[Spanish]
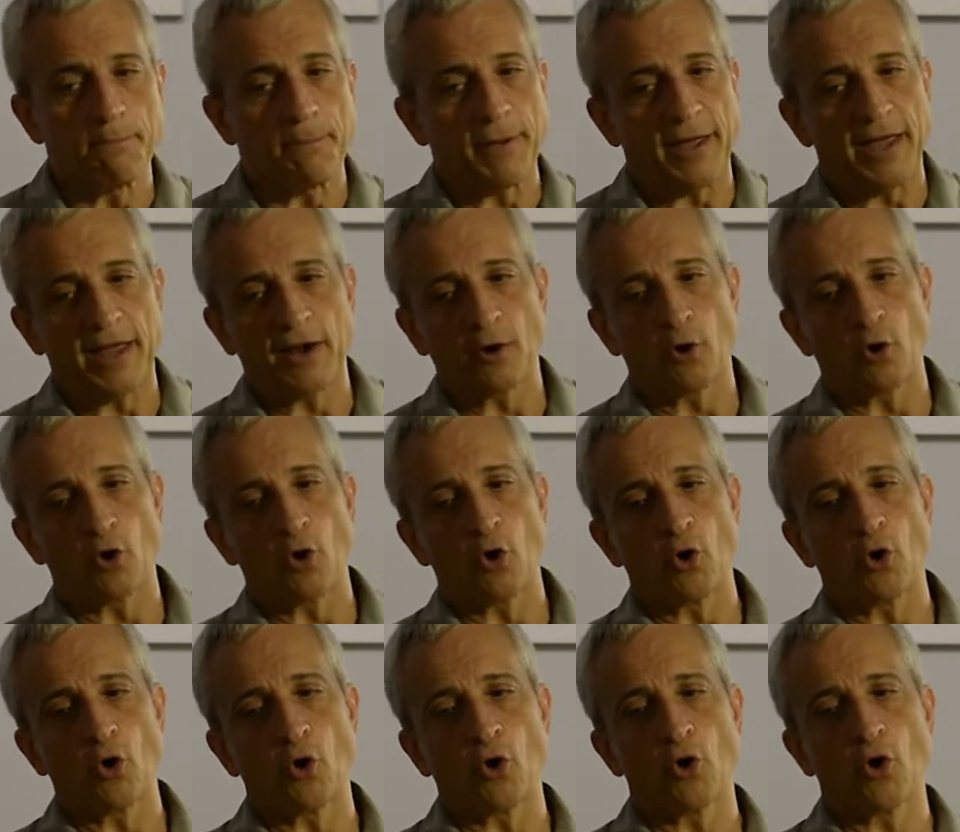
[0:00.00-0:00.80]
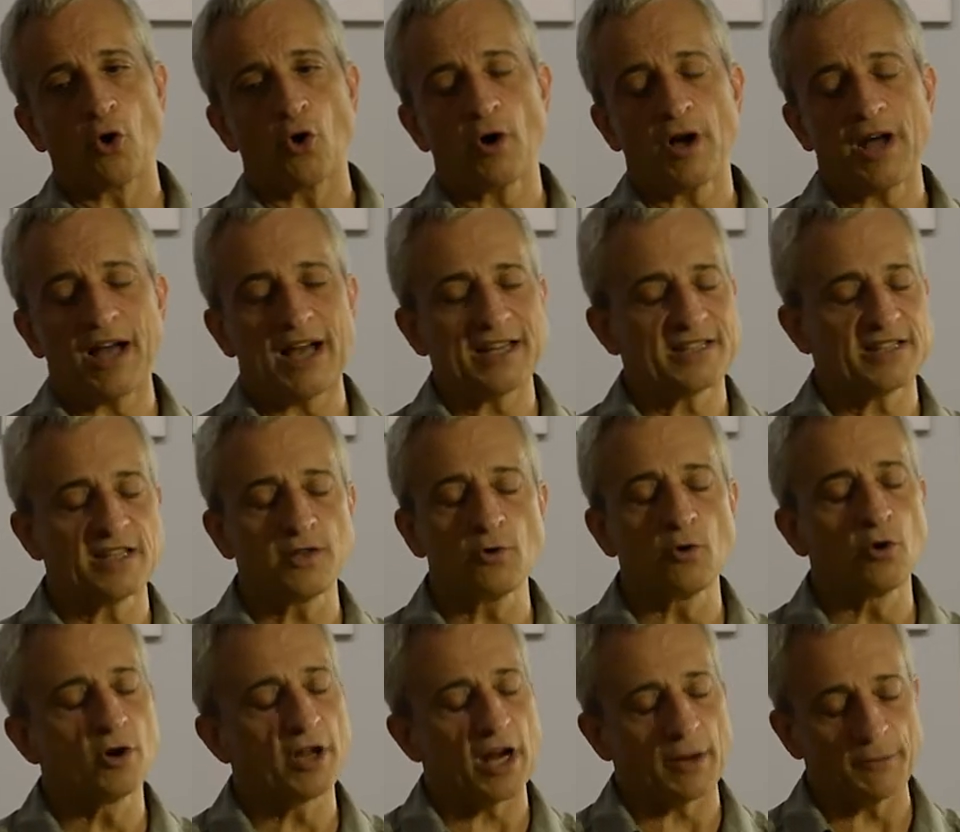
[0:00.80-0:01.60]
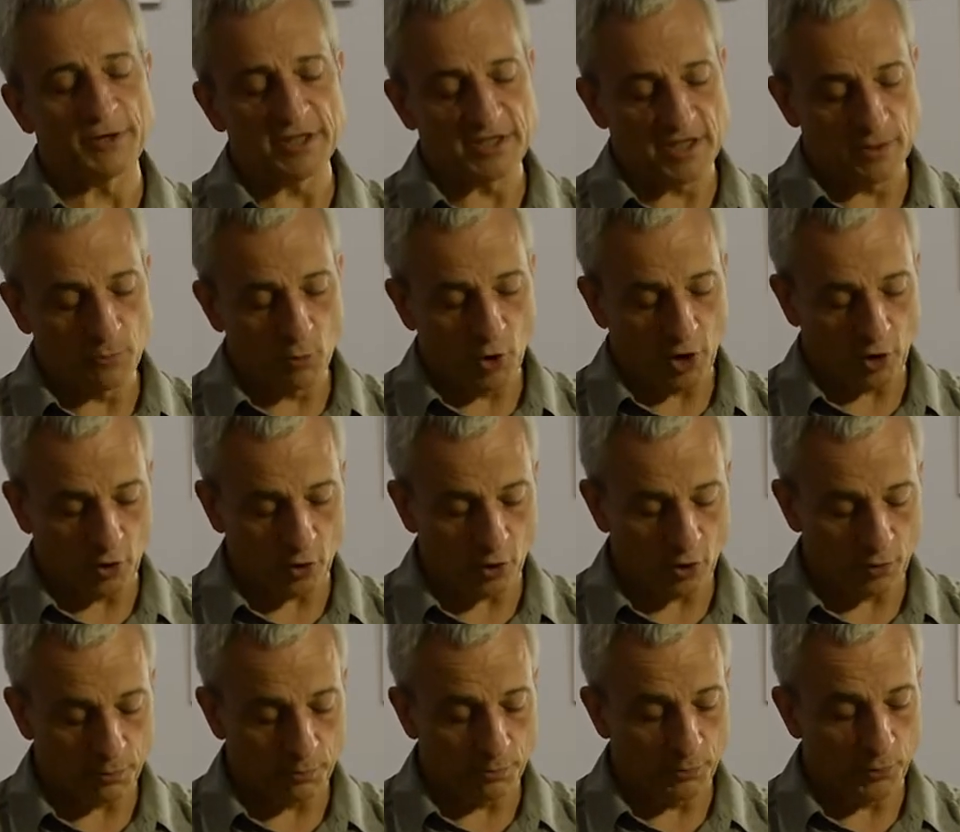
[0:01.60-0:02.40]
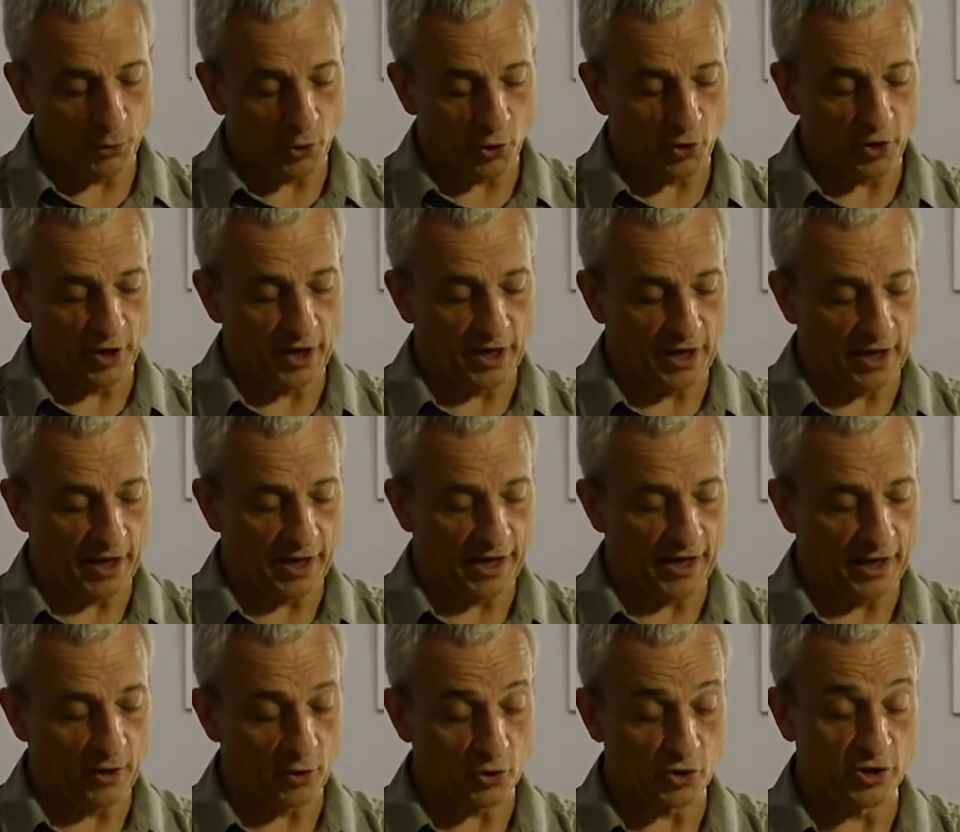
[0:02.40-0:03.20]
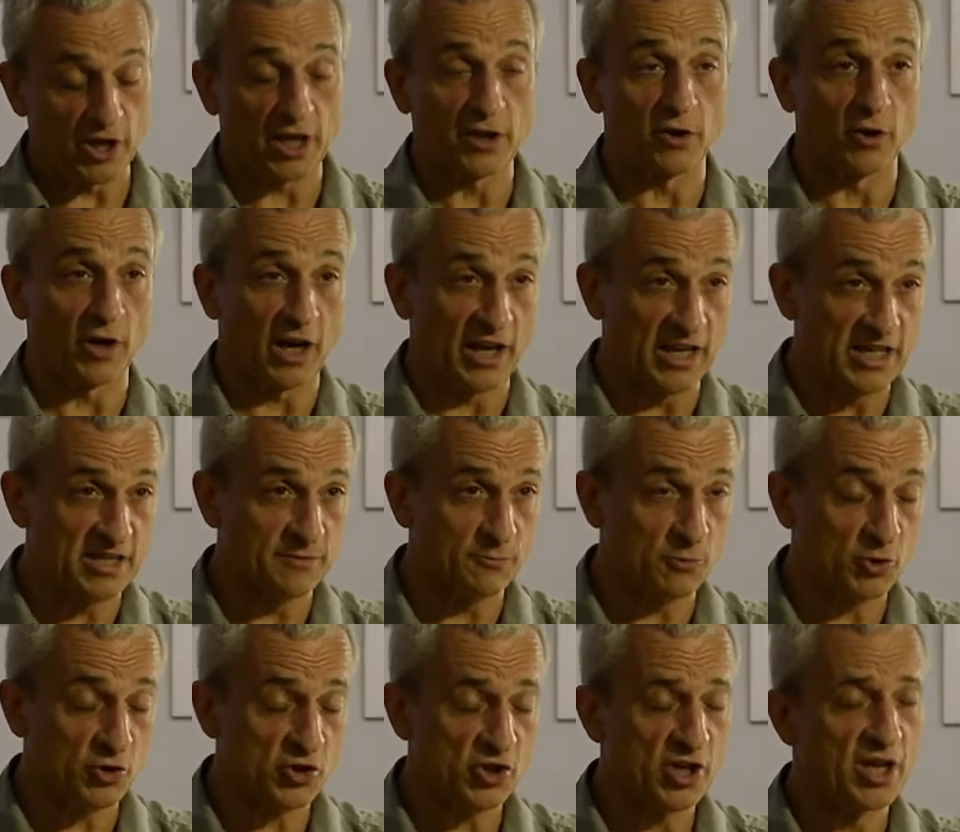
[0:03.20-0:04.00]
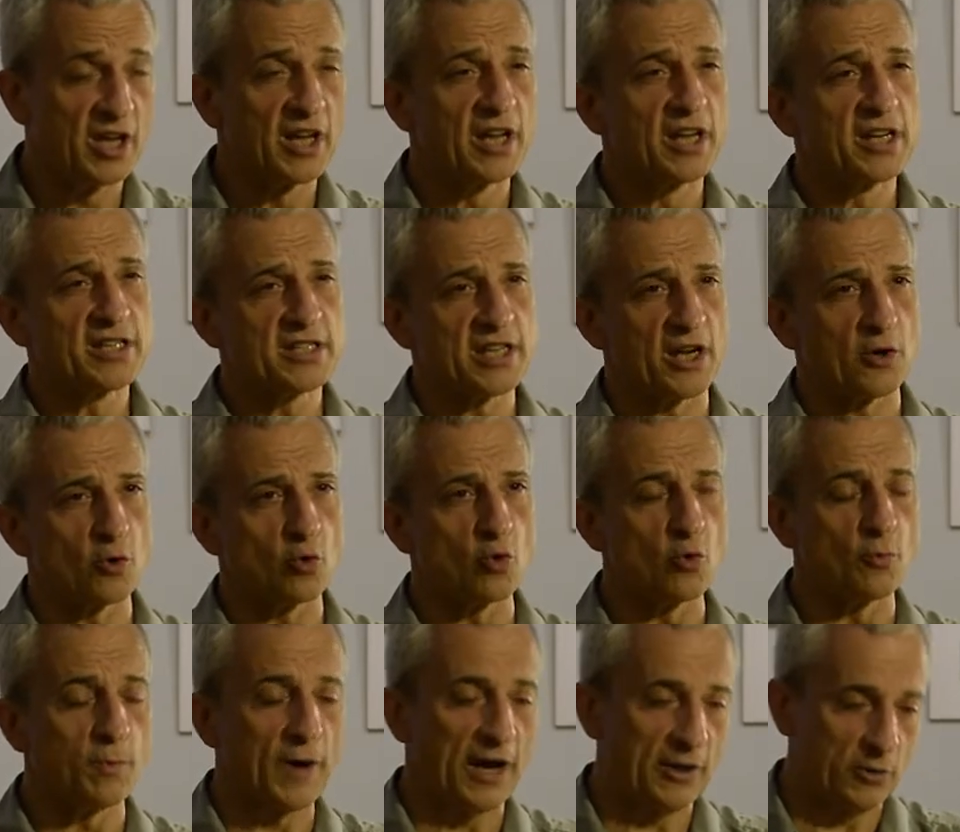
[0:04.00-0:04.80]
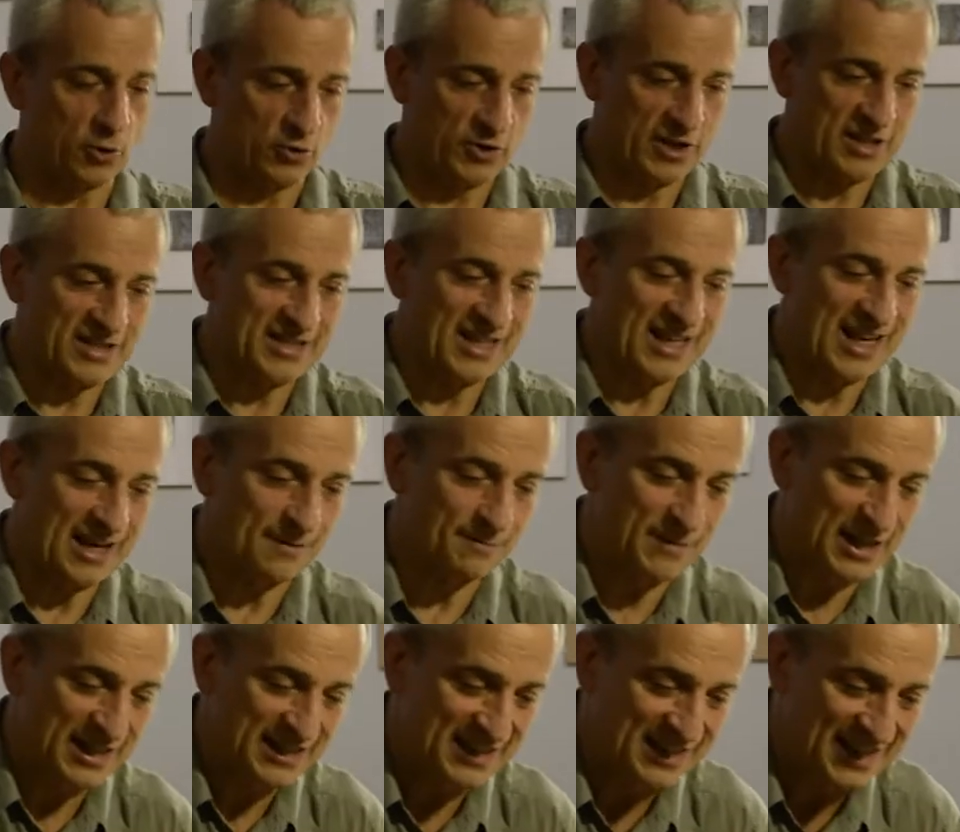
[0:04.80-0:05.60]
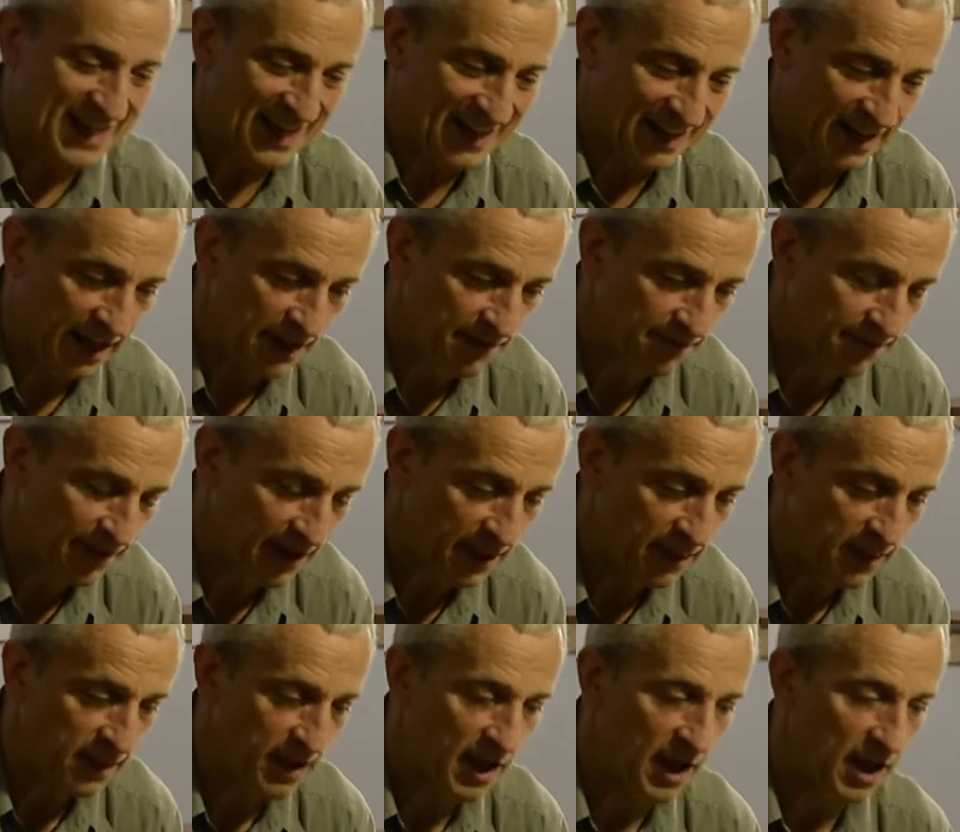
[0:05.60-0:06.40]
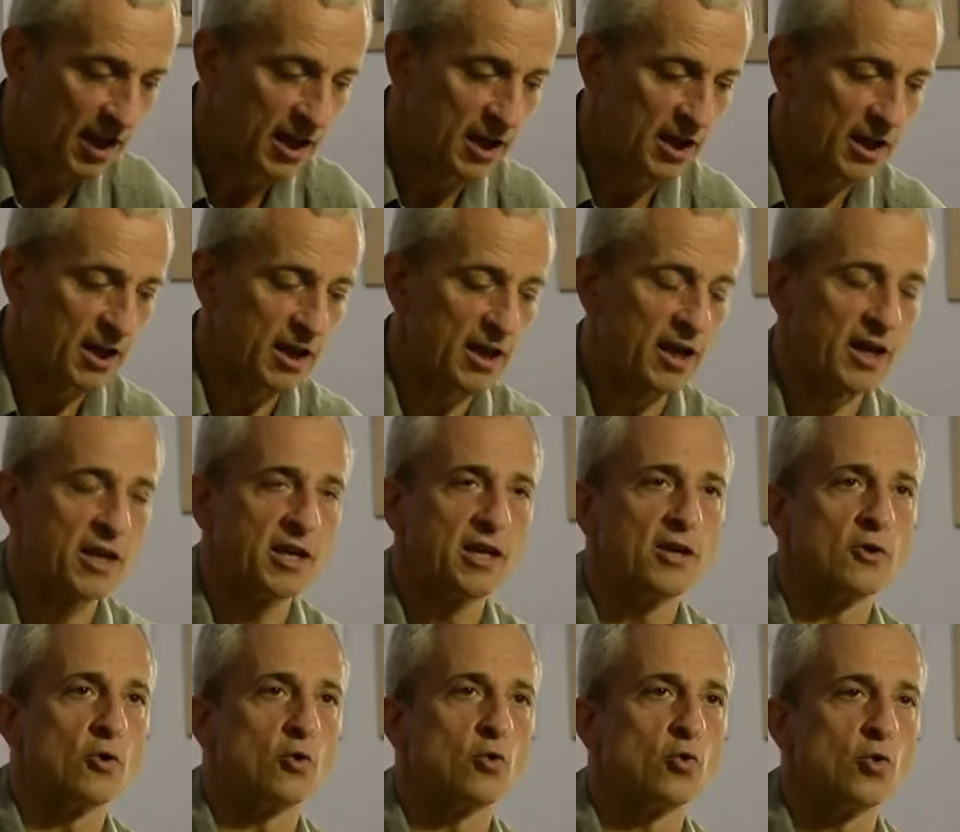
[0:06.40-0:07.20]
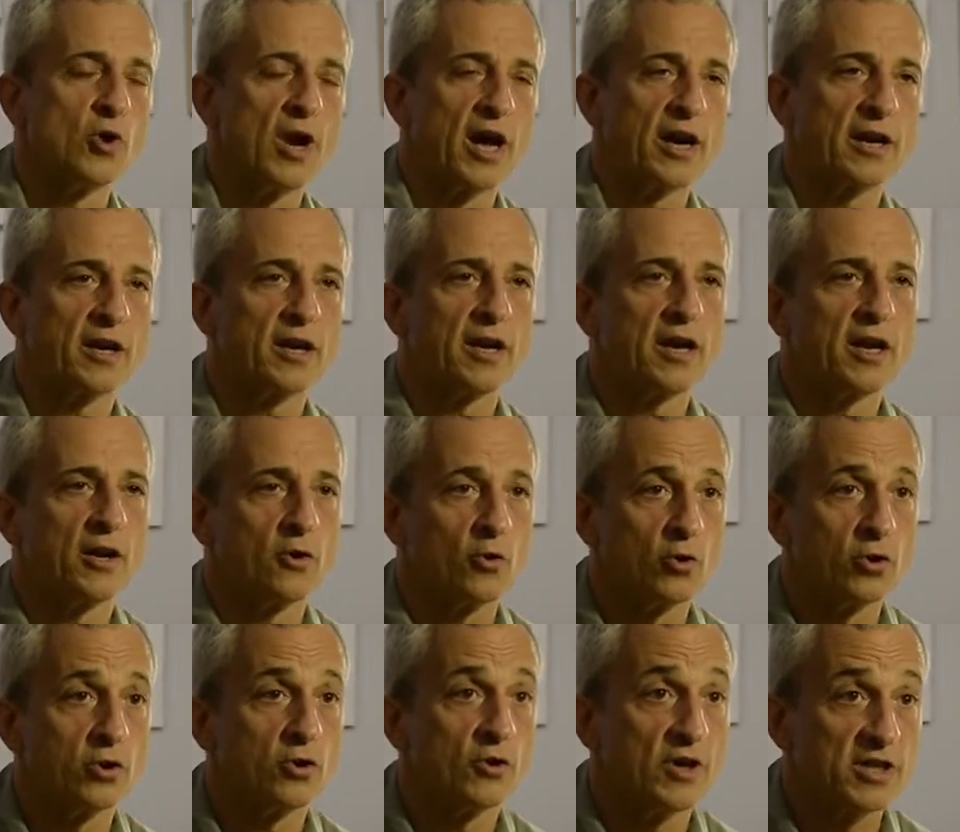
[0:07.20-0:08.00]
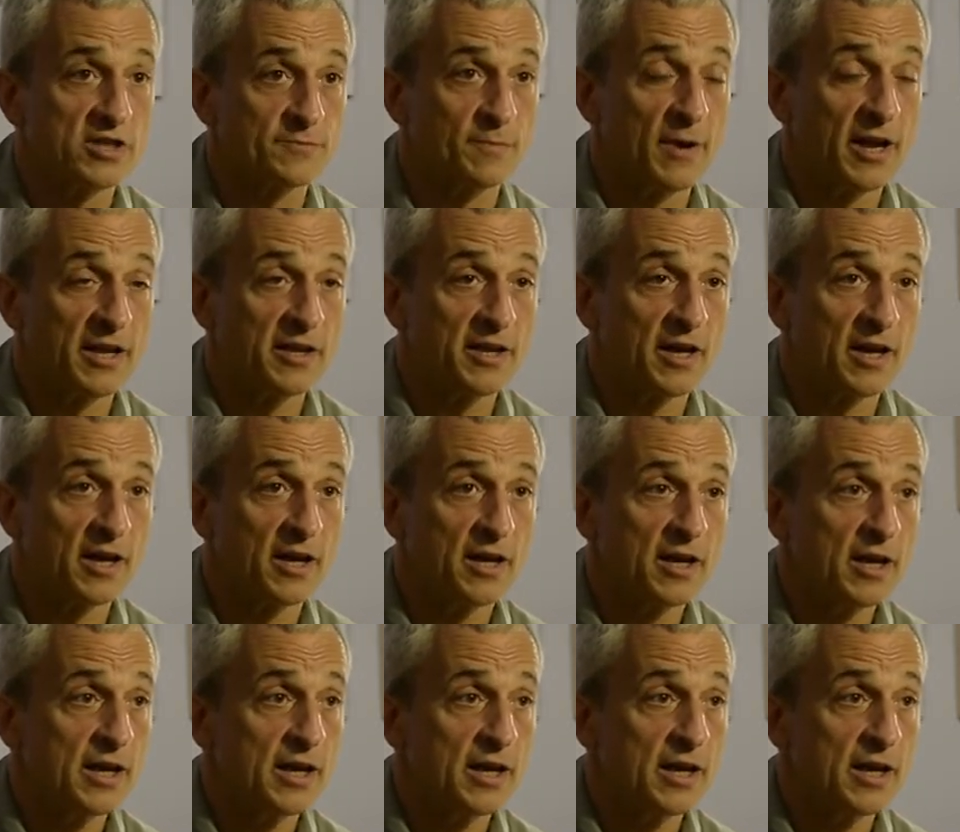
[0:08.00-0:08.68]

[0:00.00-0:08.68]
Pero ha sido un gravísimo error porque los nacionalismos se han ocupado desde la más tierna infancia en inocular el odio a España.